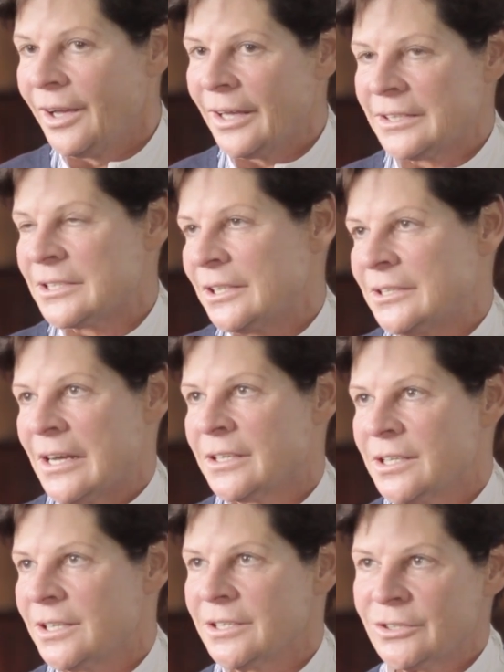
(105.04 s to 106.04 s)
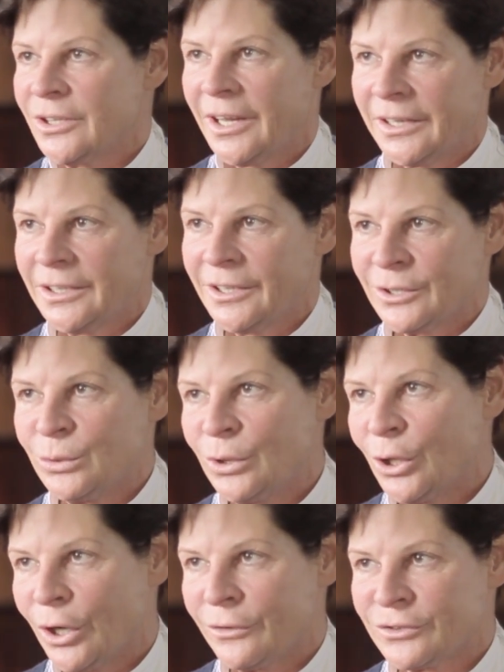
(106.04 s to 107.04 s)
Herz, dank dir, dass du endlich
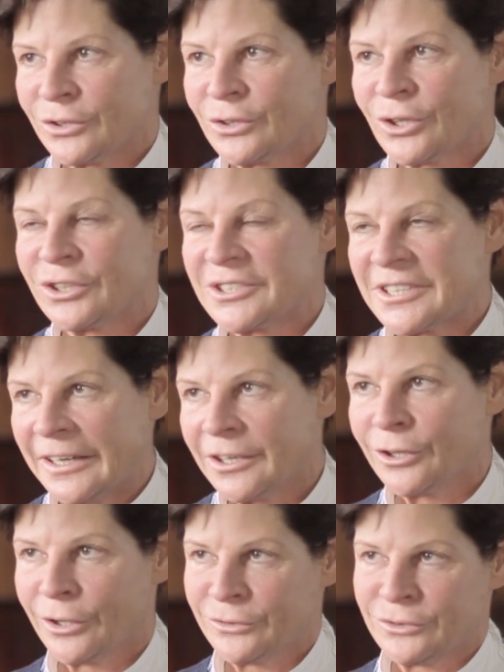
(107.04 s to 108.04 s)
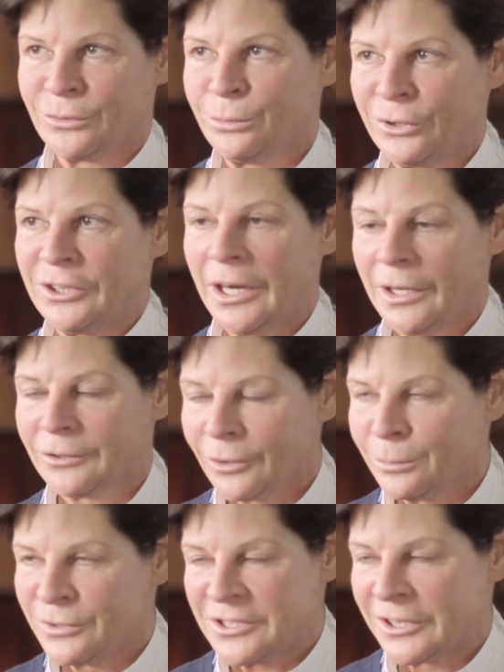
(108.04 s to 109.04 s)
gut läufst und konstant läufst und bitte halt
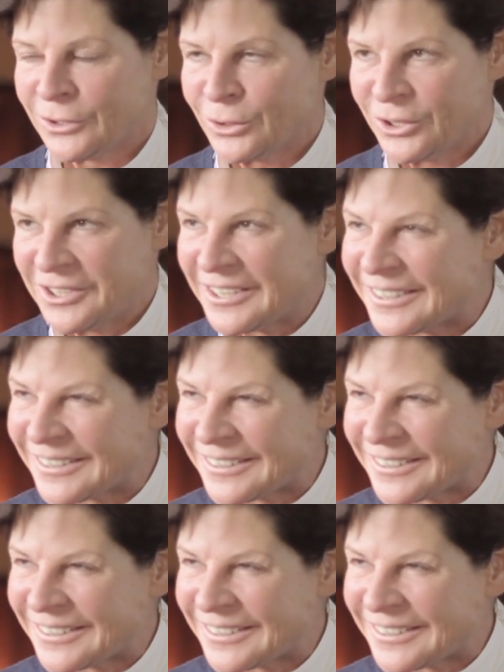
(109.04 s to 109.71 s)
noch ein bisschen durch.